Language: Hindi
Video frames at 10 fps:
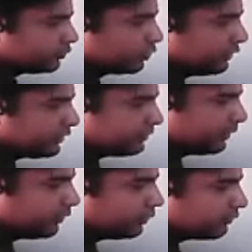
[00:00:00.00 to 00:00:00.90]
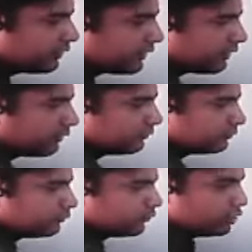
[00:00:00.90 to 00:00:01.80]
तो ये किसमें कन्वर्ट हो जाएगा
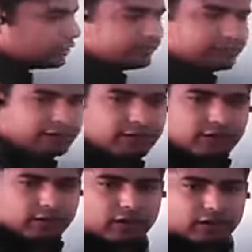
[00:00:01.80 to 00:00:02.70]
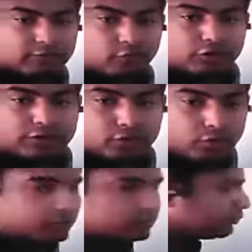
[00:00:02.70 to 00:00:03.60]
वोटर में अगर वोटर को